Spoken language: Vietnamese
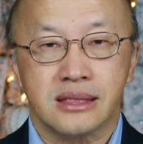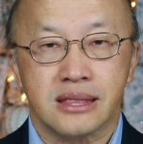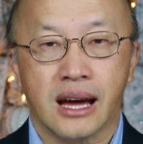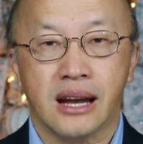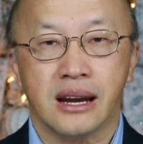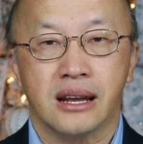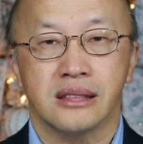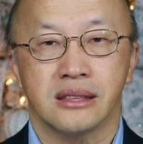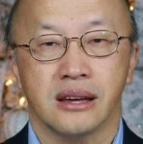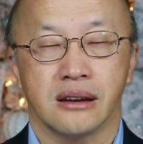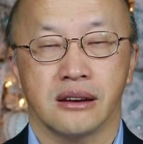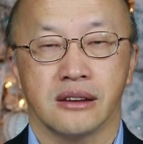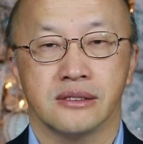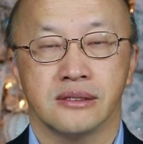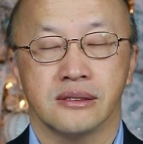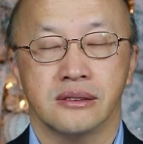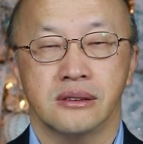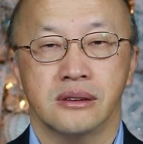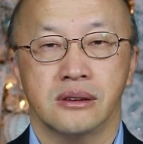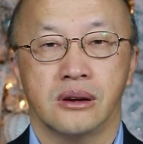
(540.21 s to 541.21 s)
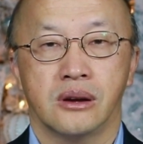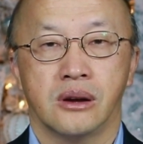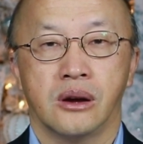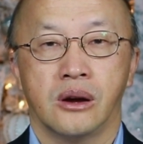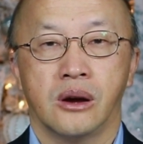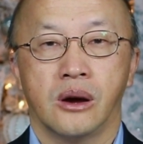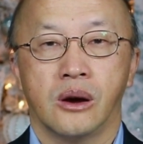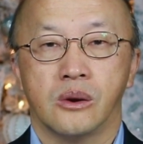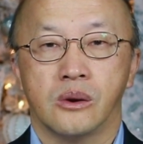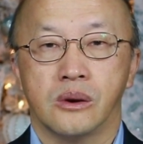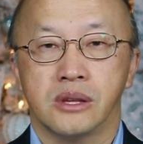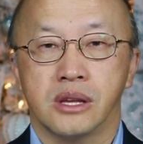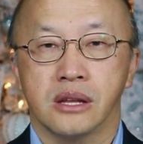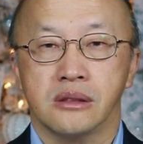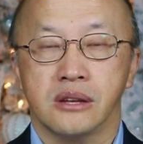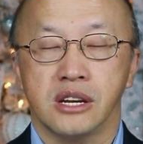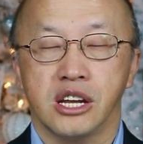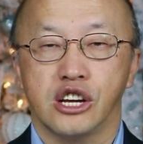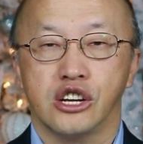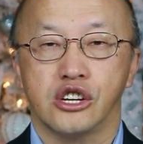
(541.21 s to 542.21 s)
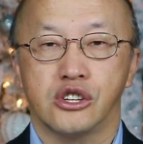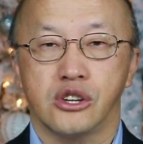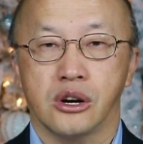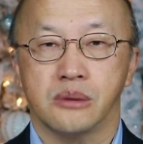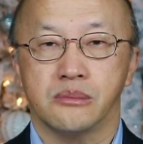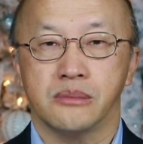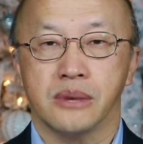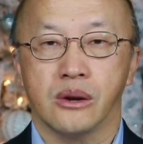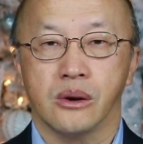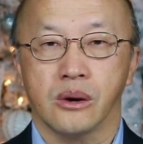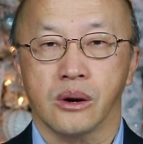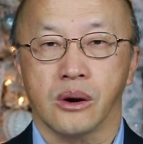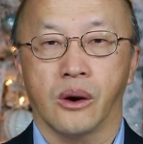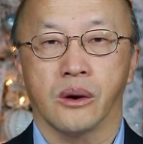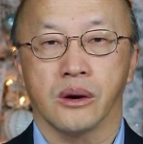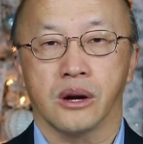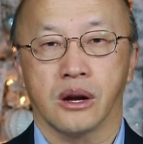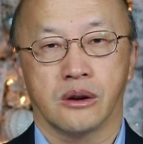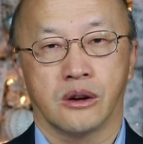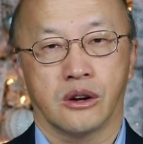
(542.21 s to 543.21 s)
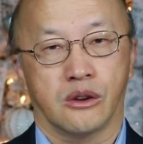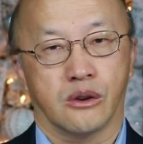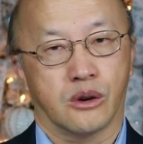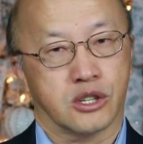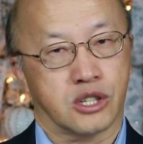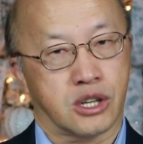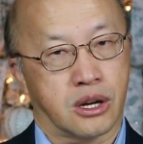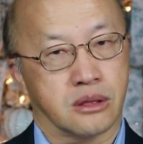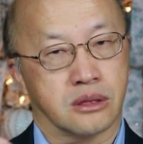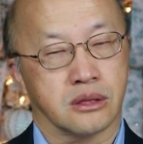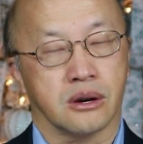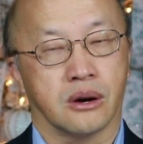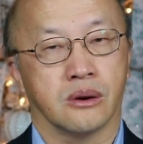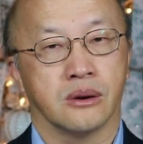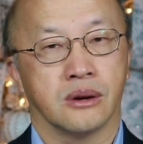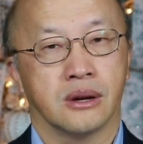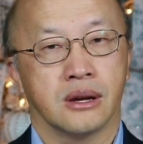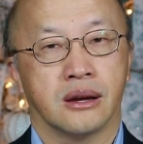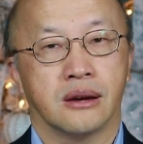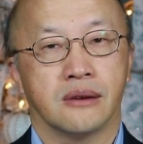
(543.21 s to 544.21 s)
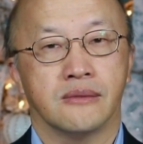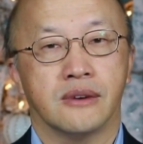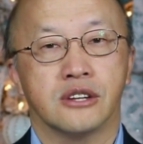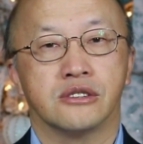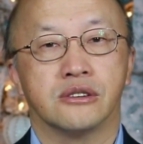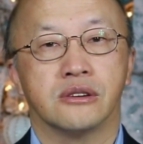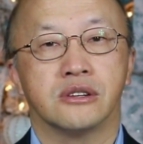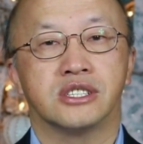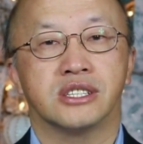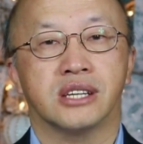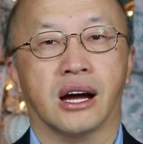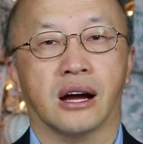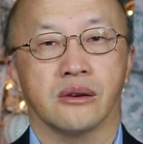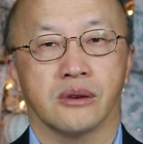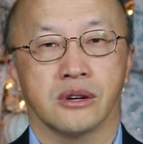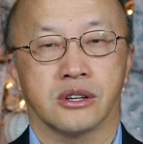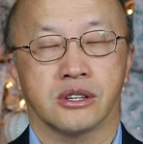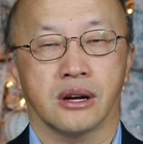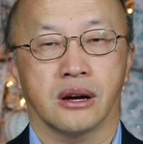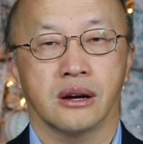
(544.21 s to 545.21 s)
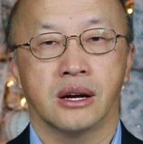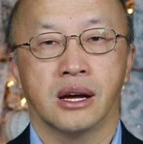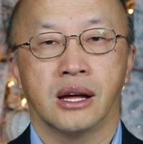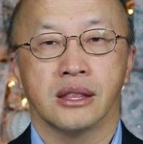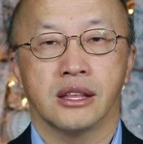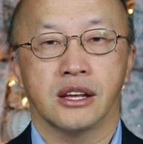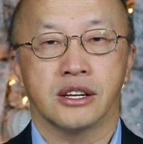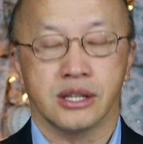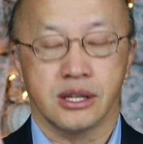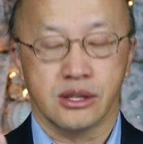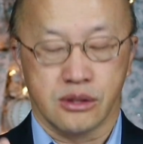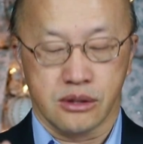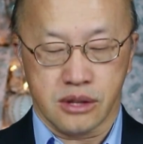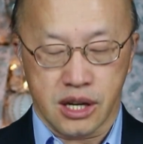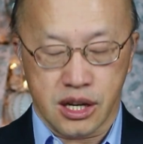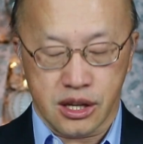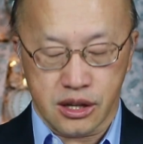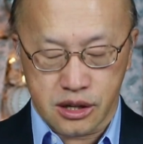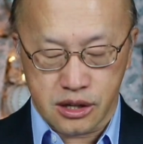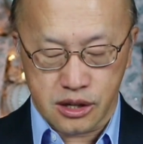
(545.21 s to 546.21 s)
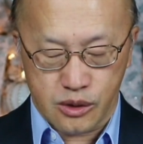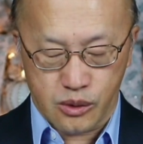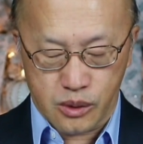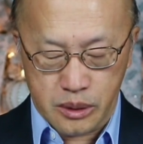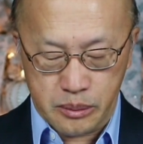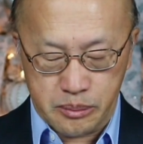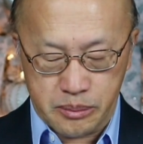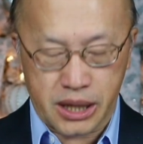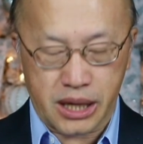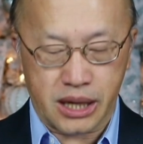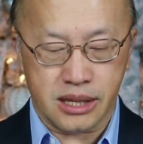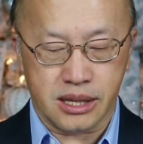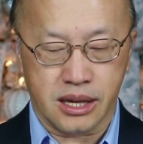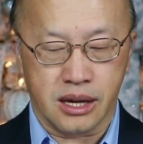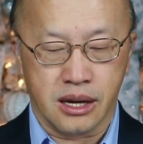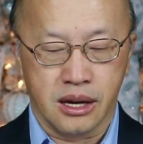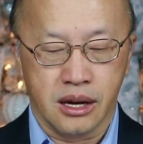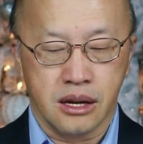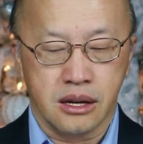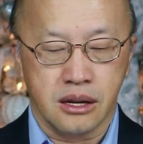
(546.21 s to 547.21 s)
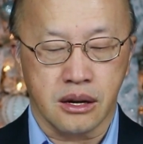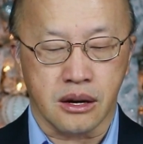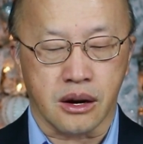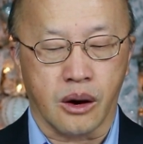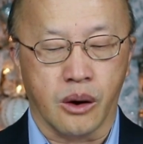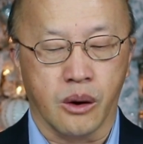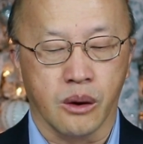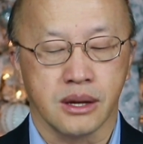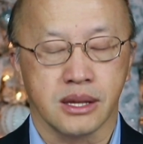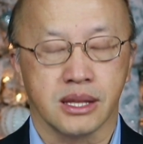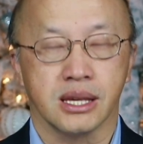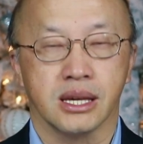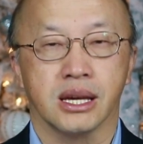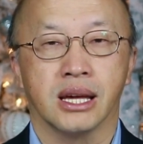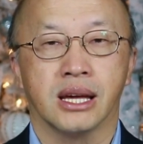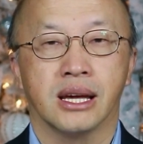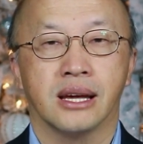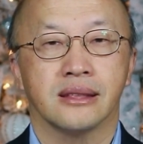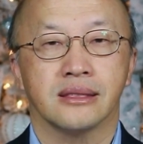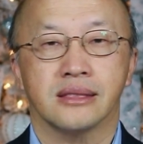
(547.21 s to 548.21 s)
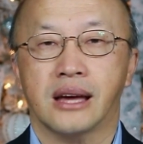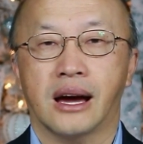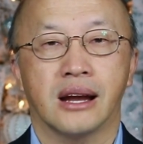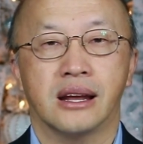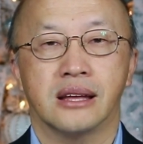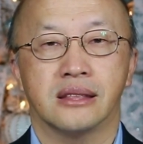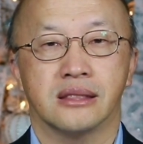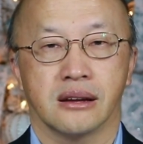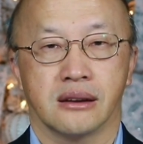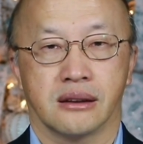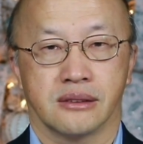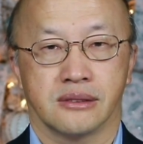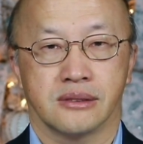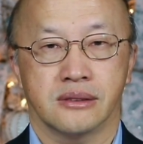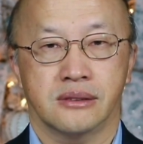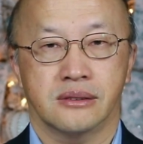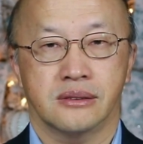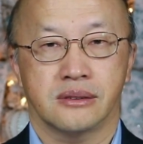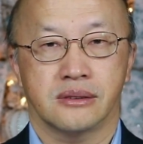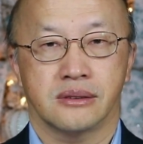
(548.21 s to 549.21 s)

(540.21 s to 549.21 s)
tăng lên đây là sư rồi chờ tới nên rong mà lo câu là lo sợ tàu và vâng, chú trang lo sợ thì chỉ từ tới nên cái nụ ô phê chỉ nụ câu là chỉ tăng lên đây là sư